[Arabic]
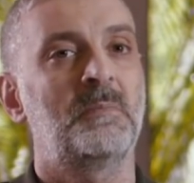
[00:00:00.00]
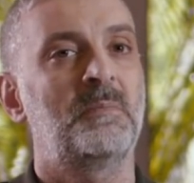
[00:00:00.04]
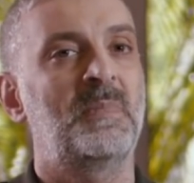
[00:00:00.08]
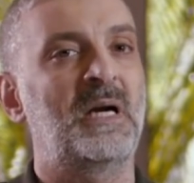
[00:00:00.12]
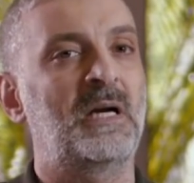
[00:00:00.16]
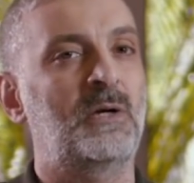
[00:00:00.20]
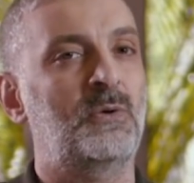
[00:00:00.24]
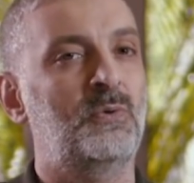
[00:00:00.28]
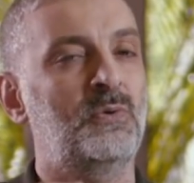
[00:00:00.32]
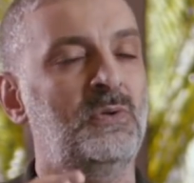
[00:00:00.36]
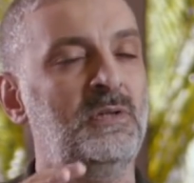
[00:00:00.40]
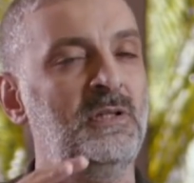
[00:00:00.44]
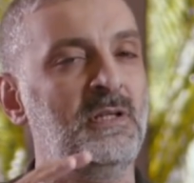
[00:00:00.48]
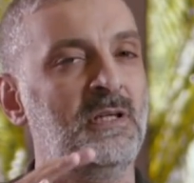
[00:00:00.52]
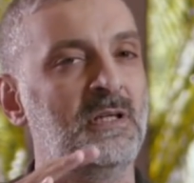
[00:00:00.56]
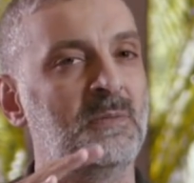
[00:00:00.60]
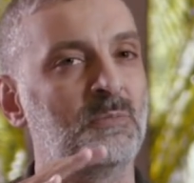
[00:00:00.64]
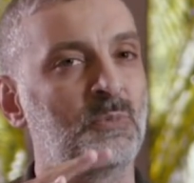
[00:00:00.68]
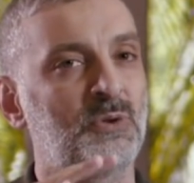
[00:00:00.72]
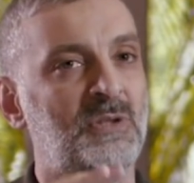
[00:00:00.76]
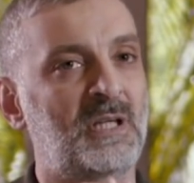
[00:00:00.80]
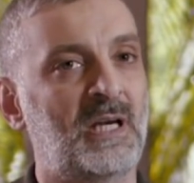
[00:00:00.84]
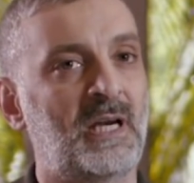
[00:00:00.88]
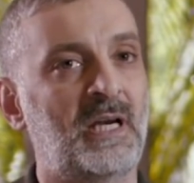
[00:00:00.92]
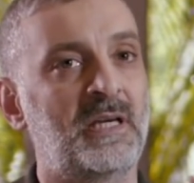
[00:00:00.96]
مع كل
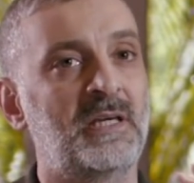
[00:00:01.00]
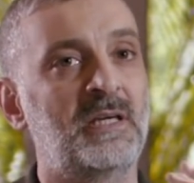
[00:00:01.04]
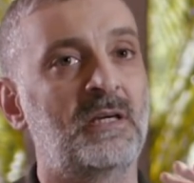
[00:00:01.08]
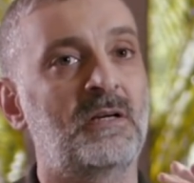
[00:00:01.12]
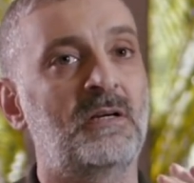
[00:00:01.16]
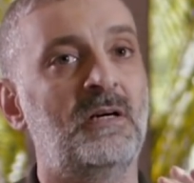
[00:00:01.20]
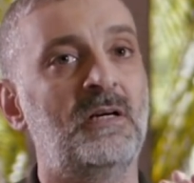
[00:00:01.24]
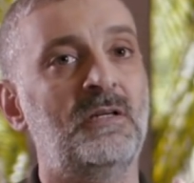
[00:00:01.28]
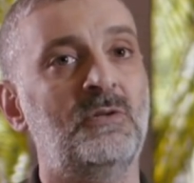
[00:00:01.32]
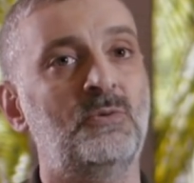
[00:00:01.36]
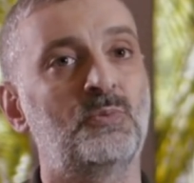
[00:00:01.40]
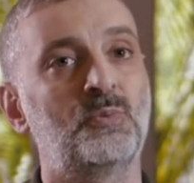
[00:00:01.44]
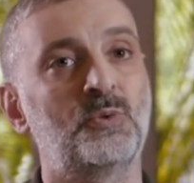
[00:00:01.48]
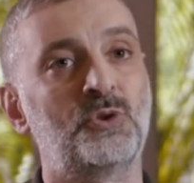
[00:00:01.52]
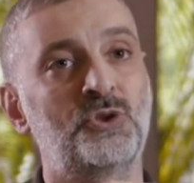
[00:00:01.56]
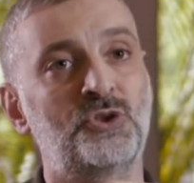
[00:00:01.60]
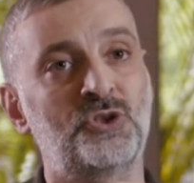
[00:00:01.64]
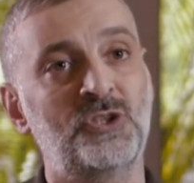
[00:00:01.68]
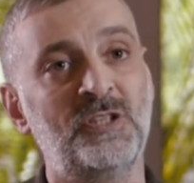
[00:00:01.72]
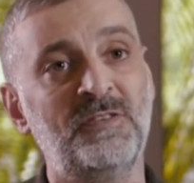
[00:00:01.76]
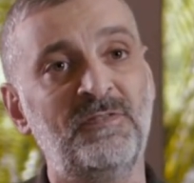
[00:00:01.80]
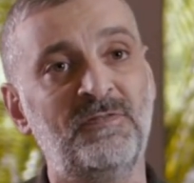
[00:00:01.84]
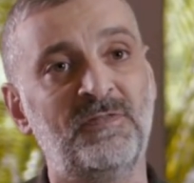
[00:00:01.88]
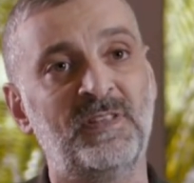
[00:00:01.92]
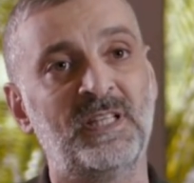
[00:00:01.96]
المتغيرات
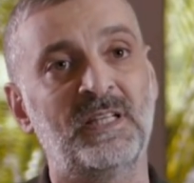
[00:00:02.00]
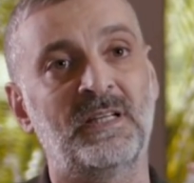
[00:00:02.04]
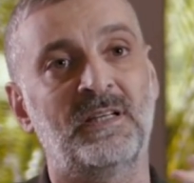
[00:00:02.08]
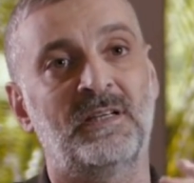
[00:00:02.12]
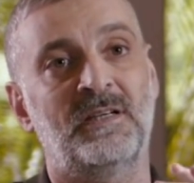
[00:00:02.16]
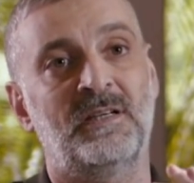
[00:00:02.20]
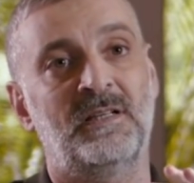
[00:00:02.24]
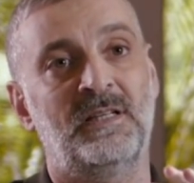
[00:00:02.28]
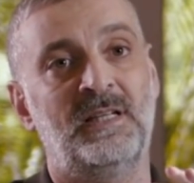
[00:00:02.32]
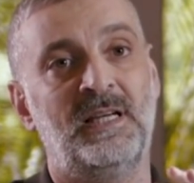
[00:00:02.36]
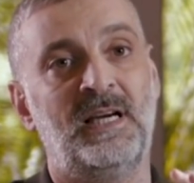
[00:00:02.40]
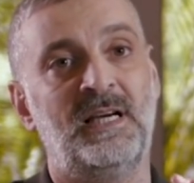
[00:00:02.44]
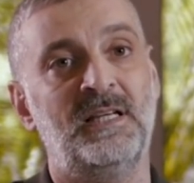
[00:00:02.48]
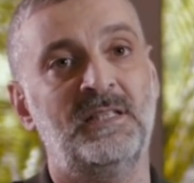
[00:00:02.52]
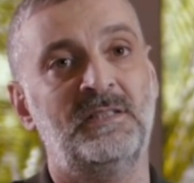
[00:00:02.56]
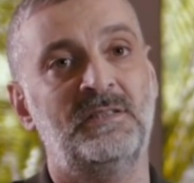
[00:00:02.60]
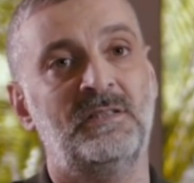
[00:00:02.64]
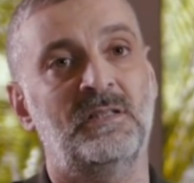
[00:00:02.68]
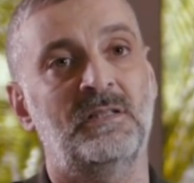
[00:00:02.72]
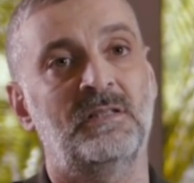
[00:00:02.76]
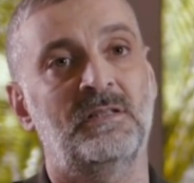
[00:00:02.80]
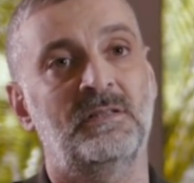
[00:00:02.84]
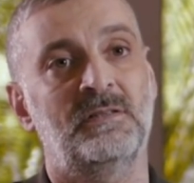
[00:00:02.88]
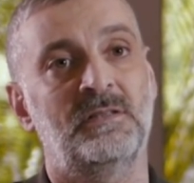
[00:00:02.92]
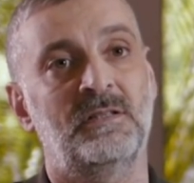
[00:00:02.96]
والشيفتنج اللي
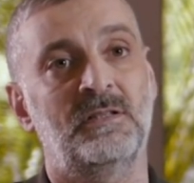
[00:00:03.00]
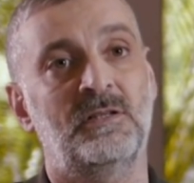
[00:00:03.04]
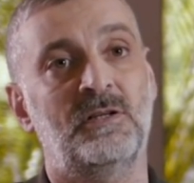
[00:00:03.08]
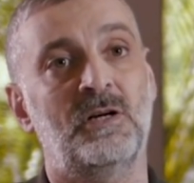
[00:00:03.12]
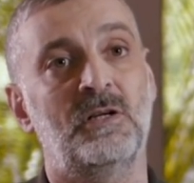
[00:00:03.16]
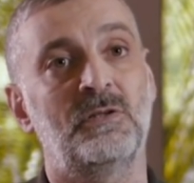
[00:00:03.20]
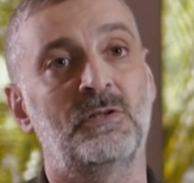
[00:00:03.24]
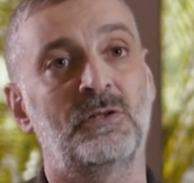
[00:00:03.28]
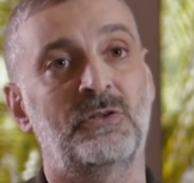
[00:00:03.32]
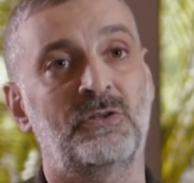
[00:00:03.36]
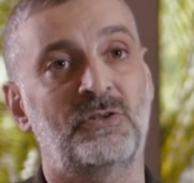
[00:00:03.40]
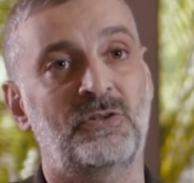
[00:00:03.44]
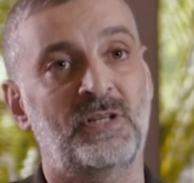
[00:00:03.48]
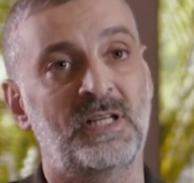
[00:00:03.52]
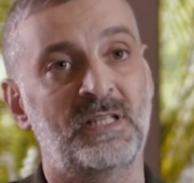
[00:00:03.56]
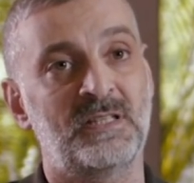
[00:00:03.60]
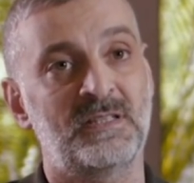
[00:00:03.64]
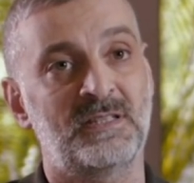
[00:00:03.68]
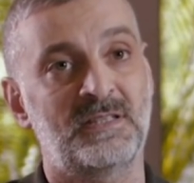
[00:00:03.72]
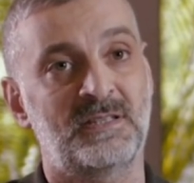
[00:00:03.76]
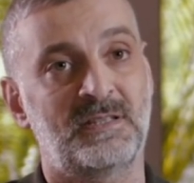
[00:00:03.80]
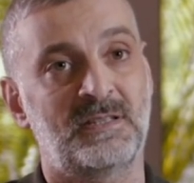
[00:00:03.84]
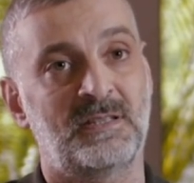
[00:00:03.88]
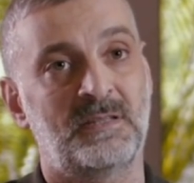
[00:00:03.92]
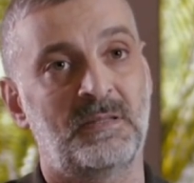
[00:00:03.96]
حصل للكالر
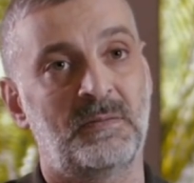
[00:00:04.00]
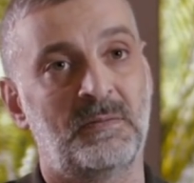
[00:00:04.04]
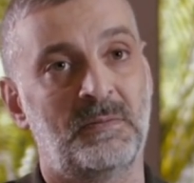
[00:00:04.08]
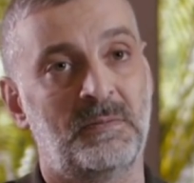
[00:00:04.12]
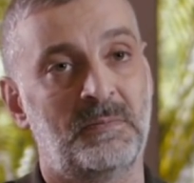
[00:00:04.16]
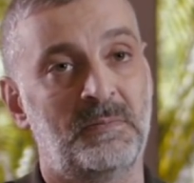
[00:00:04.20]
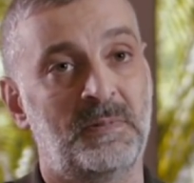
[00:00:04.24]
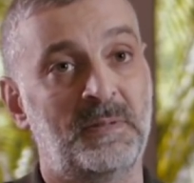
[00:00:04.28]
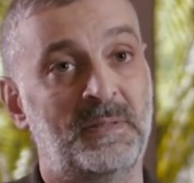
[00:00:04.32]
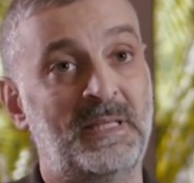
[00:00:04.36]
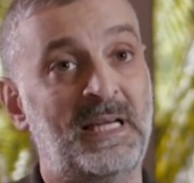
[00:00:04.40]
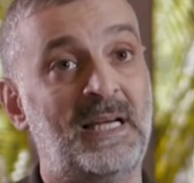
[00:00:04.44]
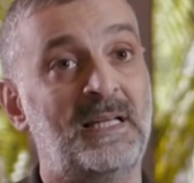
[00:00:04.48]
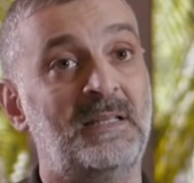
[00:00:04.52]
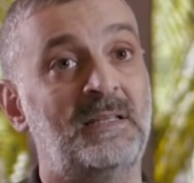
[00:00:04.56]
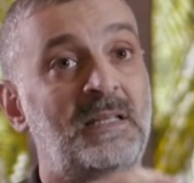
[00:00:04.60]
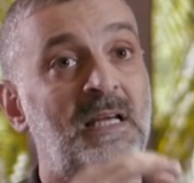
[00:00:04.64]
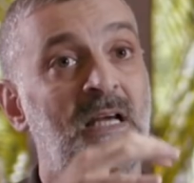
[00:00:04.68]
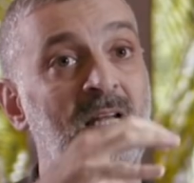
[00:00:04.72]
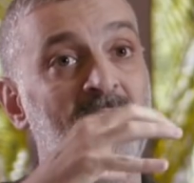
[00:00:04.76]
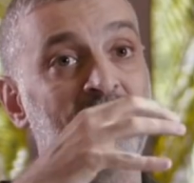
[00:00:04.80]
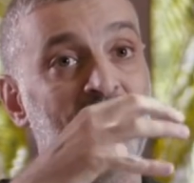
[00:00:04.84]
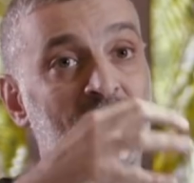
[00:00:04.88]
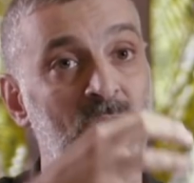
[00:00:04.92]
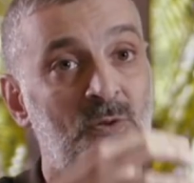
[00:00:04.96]
ترندز
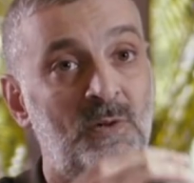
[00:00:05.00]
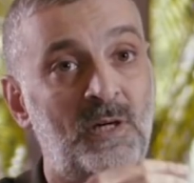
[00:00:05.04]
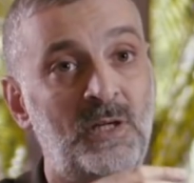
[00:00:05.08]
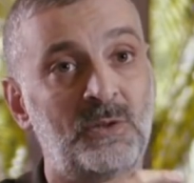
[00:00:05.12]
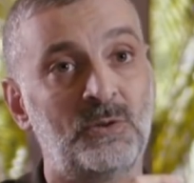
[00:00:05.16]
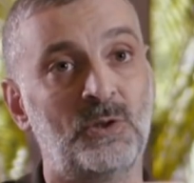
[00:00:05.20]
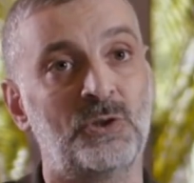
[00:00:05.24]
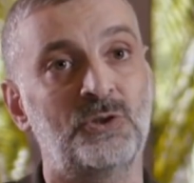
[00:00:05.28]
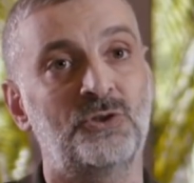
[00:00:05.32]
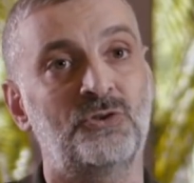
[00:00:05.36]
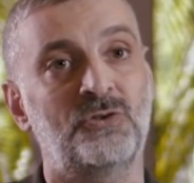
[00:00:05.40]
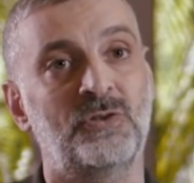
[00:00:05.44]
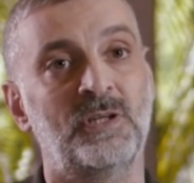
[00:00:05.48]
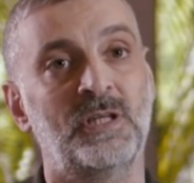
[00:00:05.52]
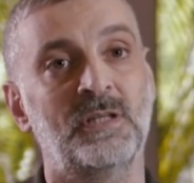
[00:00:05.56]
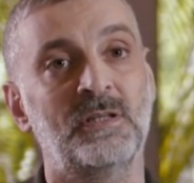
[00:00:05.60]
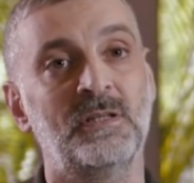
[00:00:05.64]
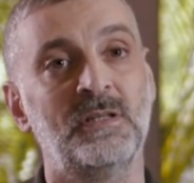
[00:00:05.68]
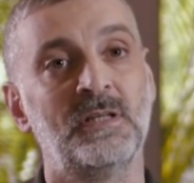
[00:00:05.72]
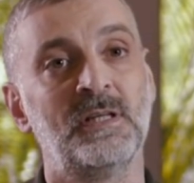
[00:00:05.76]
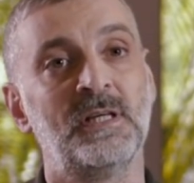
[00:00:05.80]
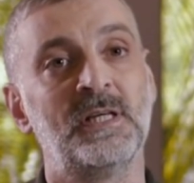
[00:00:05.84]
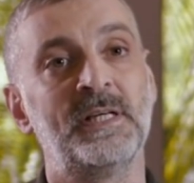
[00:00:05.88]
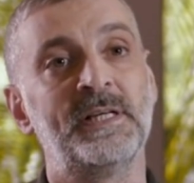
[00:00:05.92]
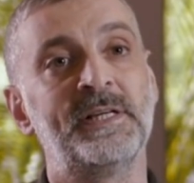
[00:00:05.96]
بتاعت
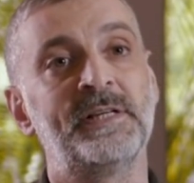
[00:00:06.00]
2021